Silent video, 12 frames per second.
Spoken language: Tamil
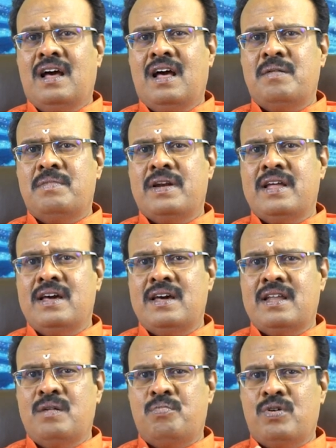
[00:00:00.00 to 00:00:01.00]
ஆமாம்
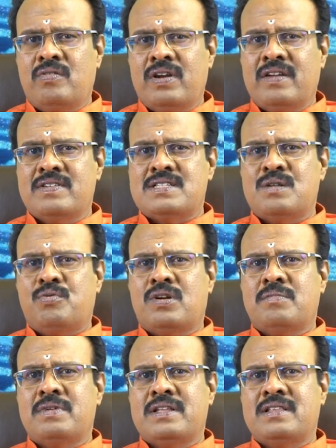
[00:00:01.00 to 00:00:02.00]
நேராக போகிற வண்டி ரிவர்ஸில் போகிற
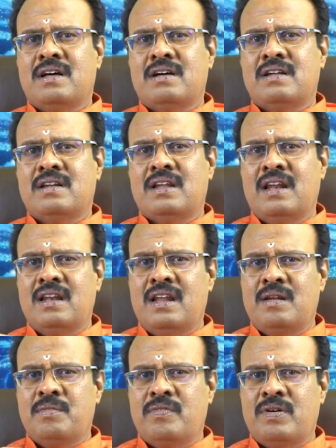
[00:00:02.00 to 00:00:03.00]
மாதிரி தான் நல்லா
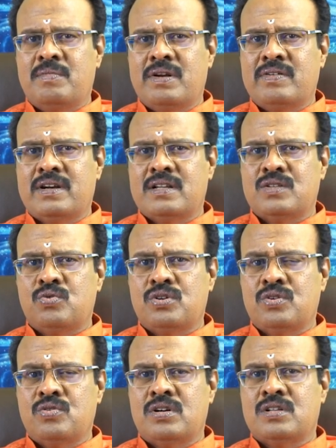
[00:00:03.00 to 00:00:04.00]
நமக்கு வருமானம் ஒரு இடத்த
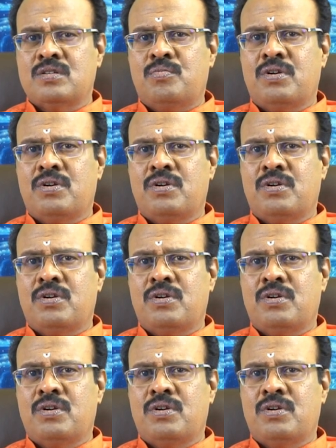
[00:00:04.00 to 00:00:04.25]
விட்டுட்டு இன்னொரு இடத்துக்கு